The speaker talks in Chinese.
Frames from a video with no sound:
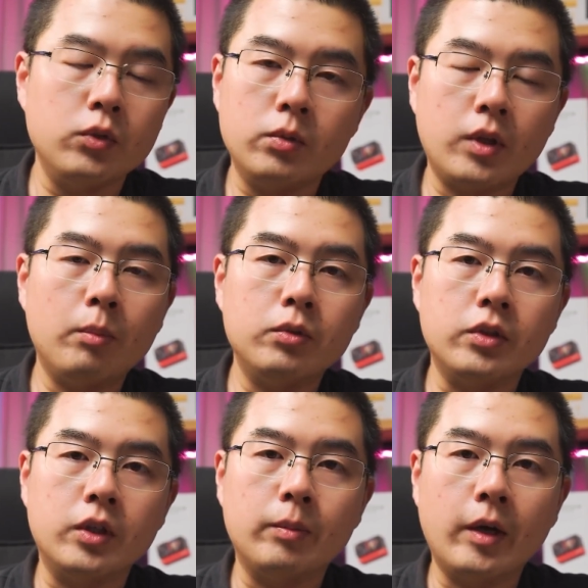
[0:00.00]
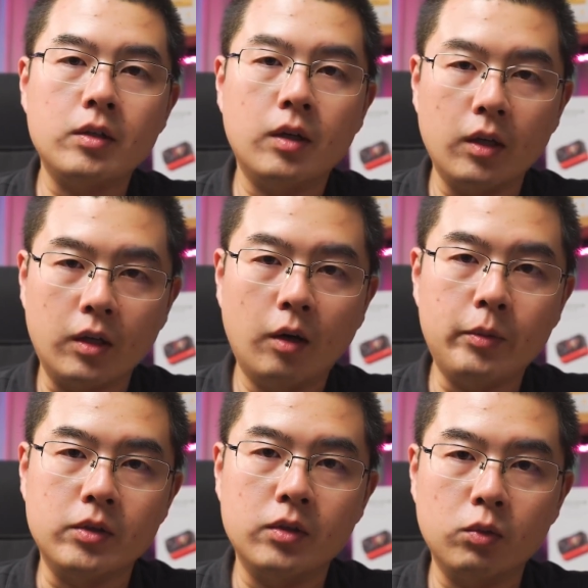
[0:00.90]
因为它不仅可以拍摄很高
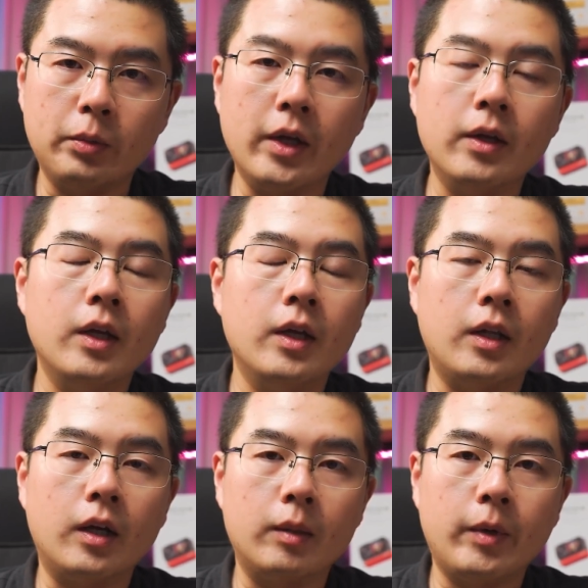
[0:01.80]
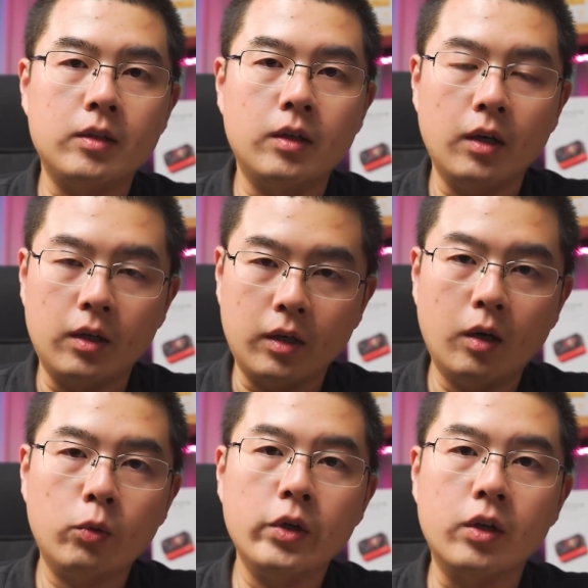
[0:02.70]
品质的图片，它可以拍摄很
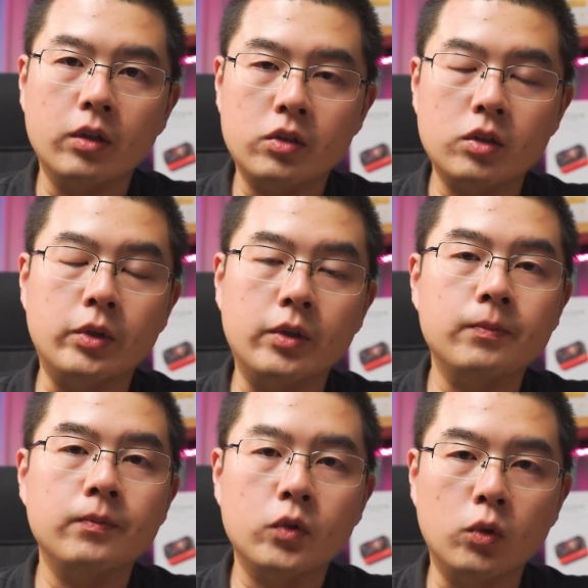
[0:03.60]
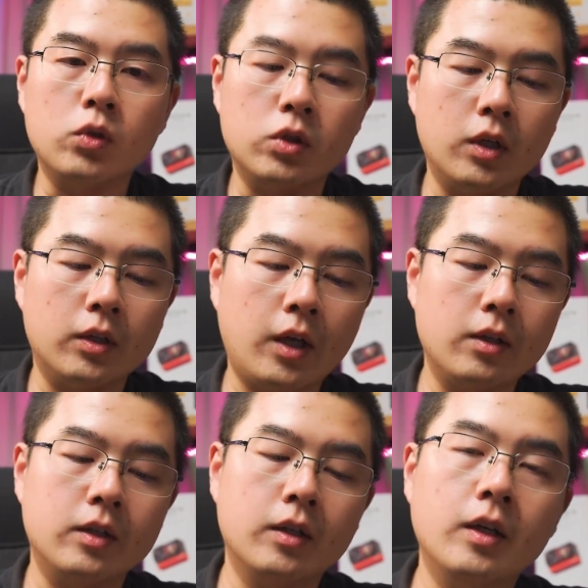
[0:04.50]
高规格的视频，同时呢，它
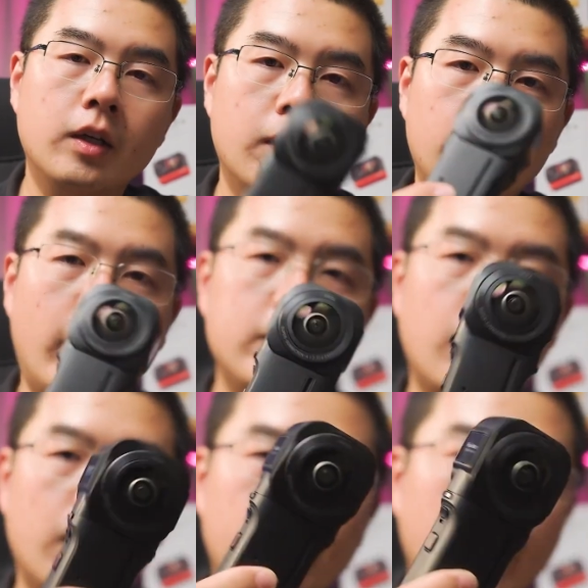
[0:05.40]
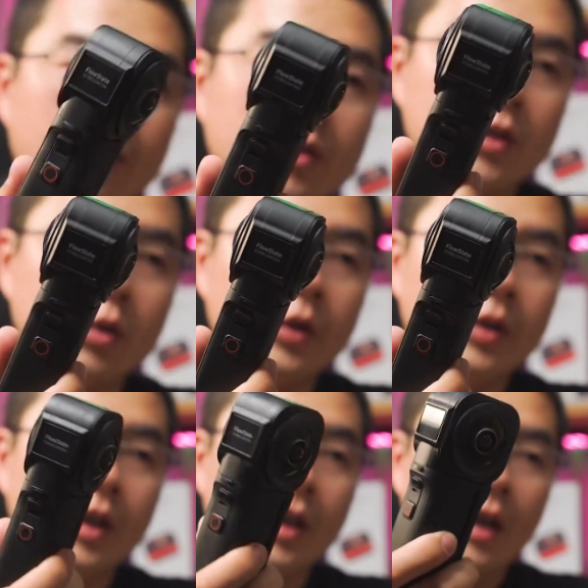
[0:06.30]
的这个板载麦克风的收
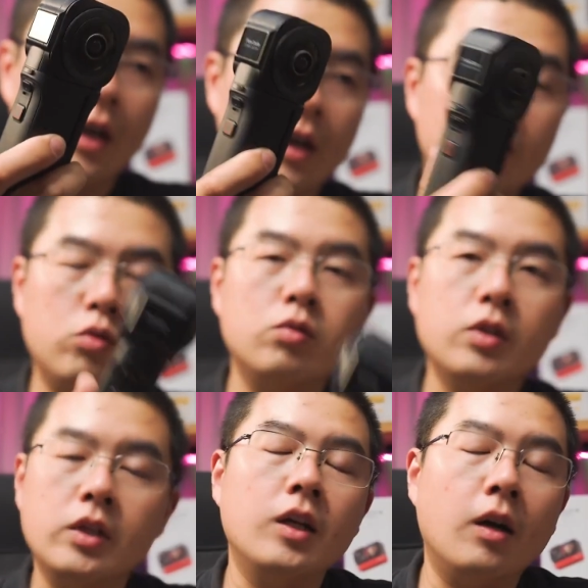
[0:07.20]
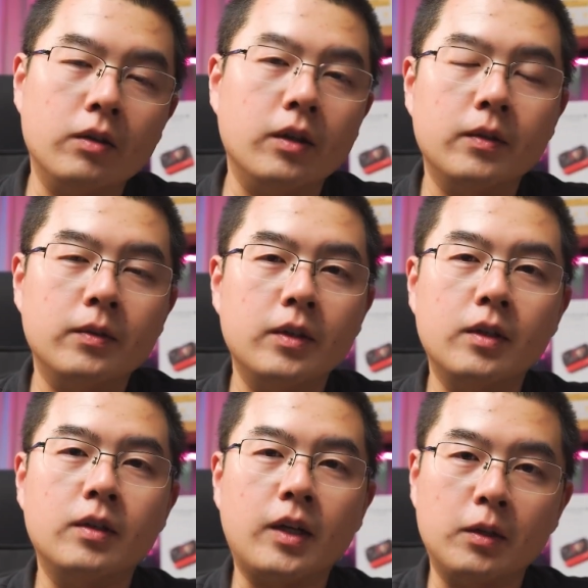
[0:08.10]
音还出人意料的
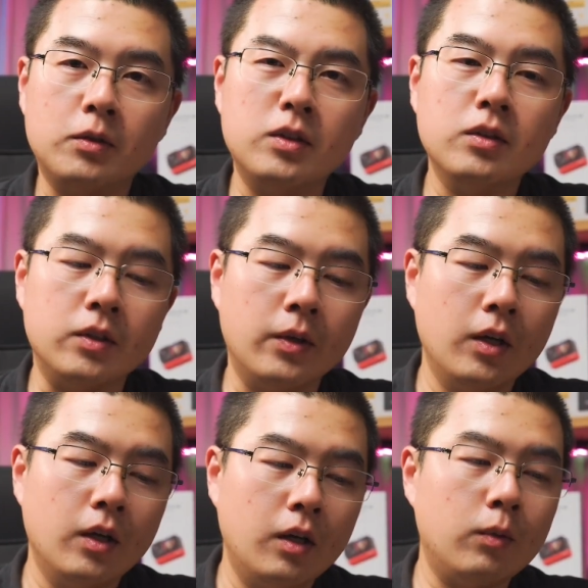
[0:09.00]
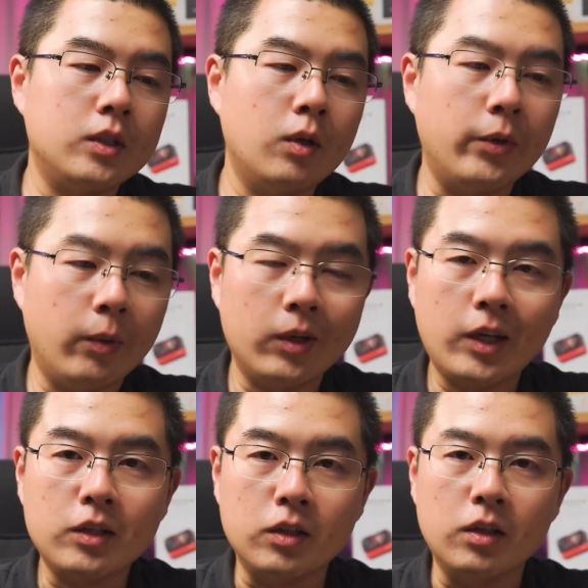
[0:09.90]
令人感到惊喜。另外，千万别忘
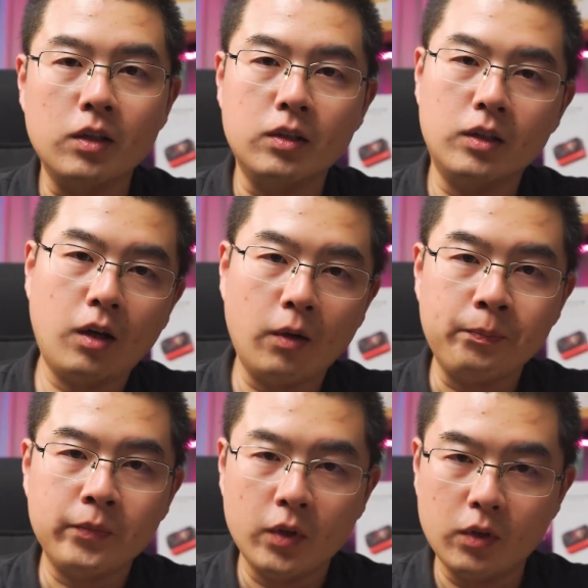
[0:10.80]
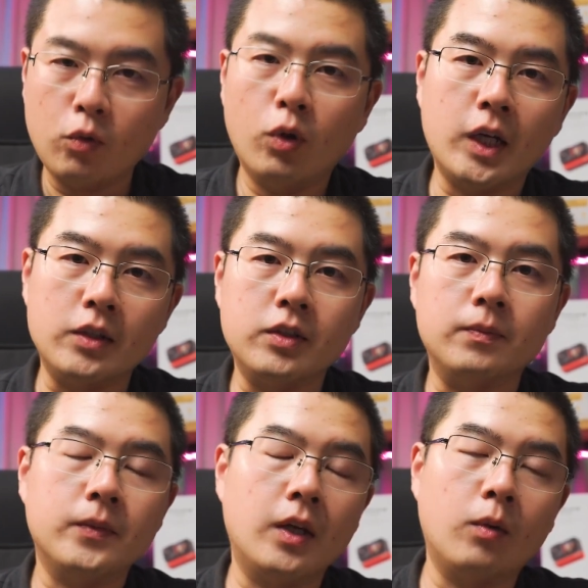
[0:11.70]
了它整个的一套的扩展
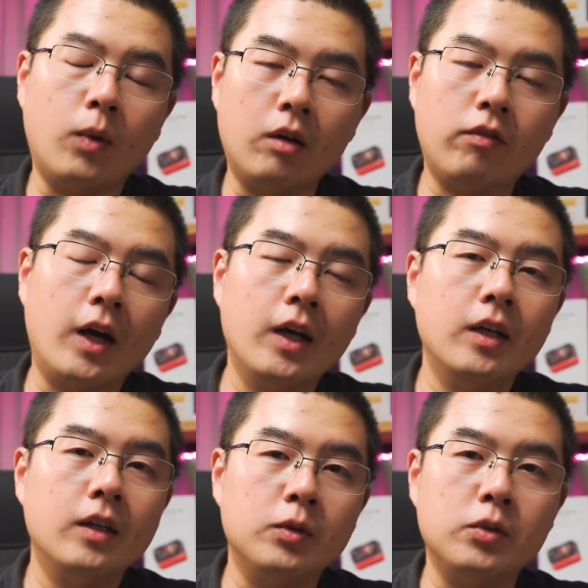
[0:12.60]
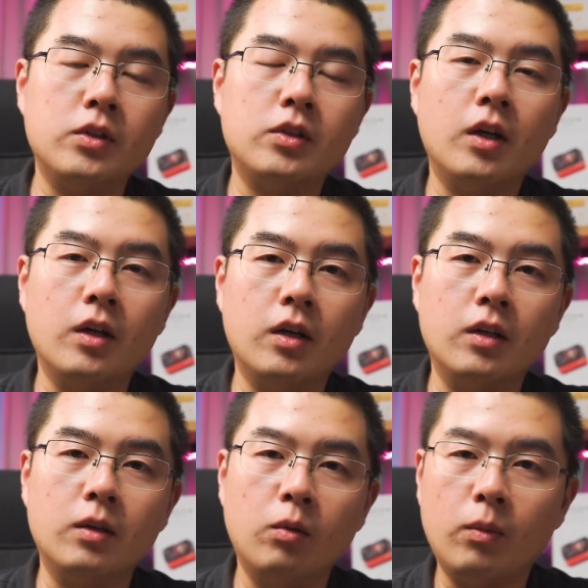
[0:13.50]
性，它的玩法，尤其是像
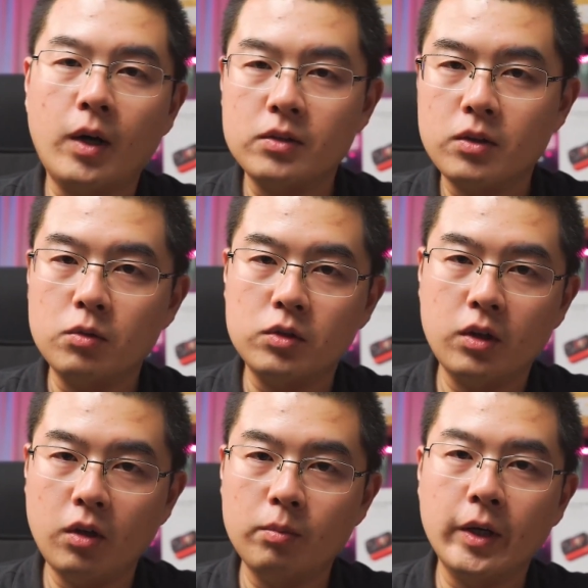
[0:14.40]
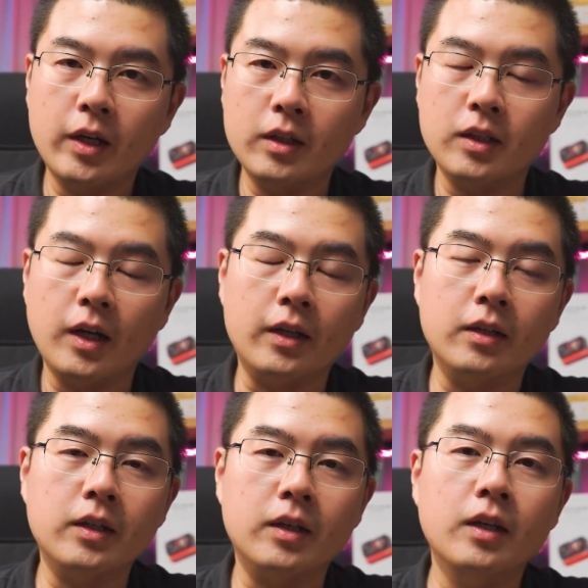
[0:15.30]
和的罗罗马尔斯科之后配合起来
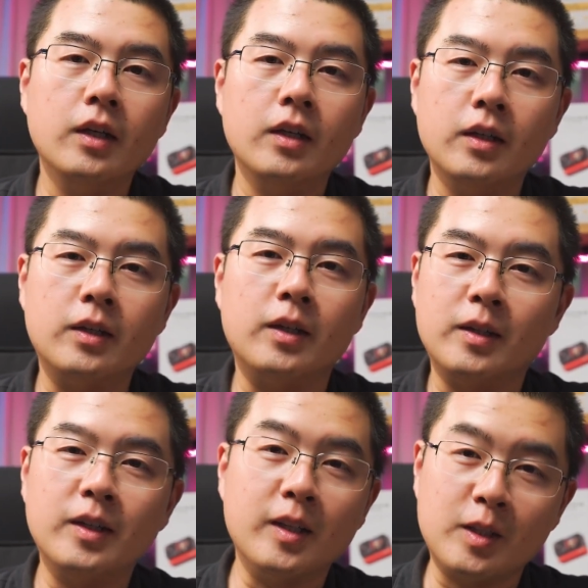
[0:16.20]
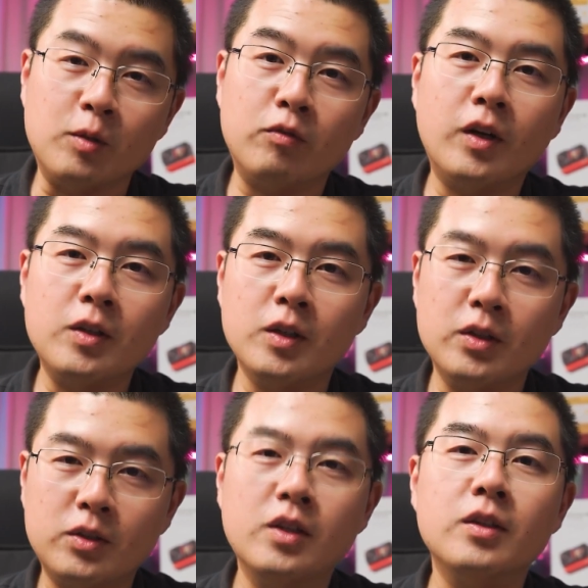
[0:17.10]
的那个使用方
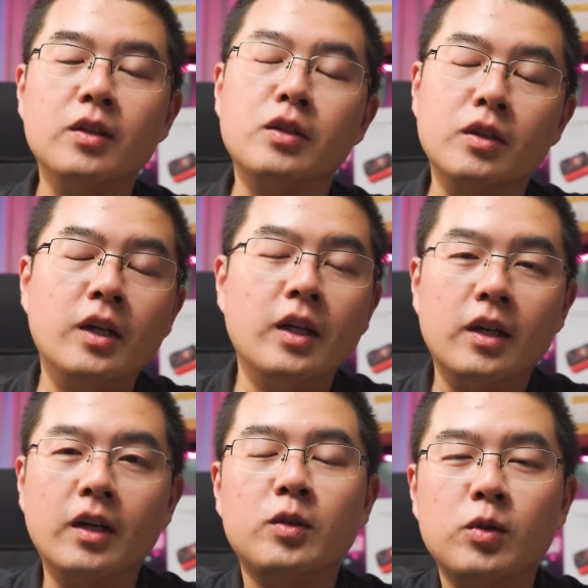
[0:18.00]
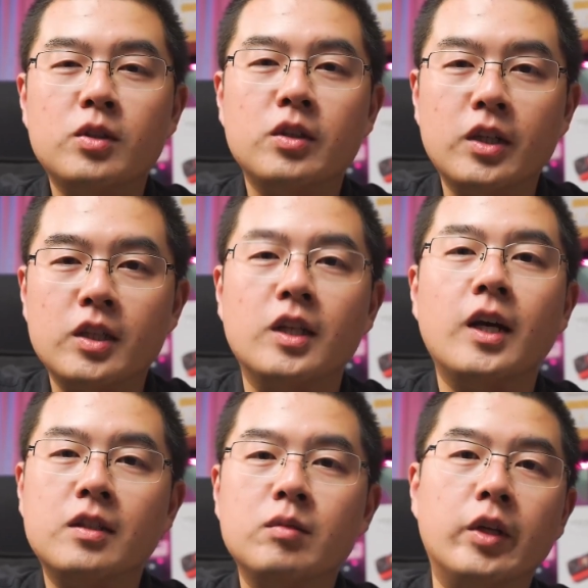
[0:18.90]
式，真的是可以说是一个神
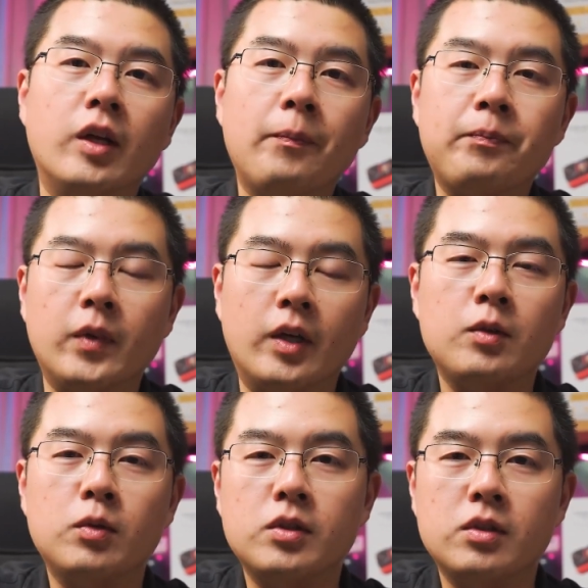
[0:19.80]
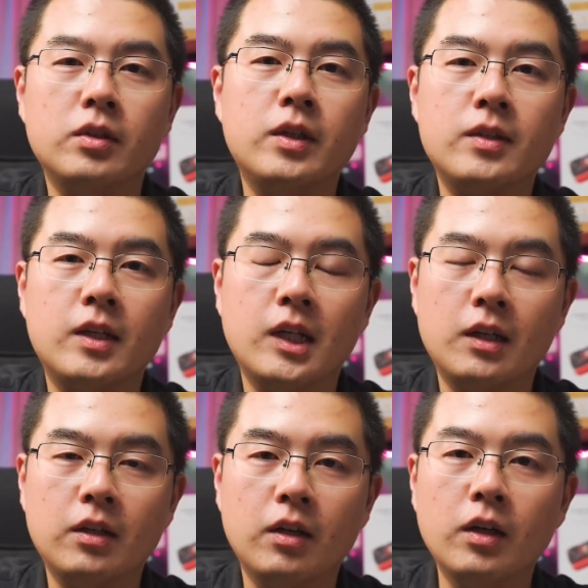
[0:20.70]
来之笔了。应该说这是
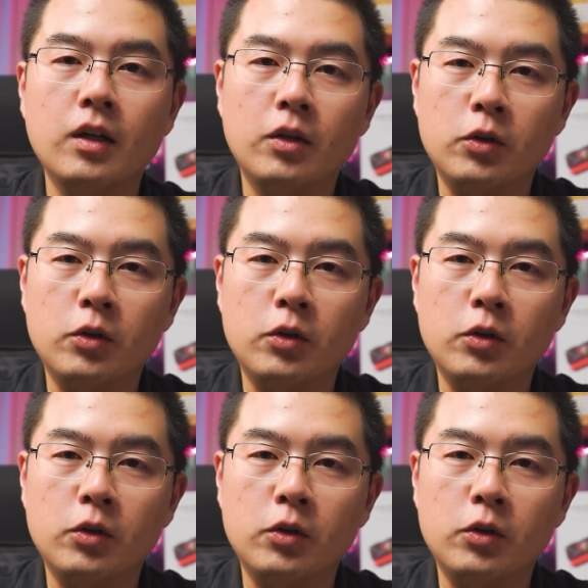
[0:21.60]
Insta30和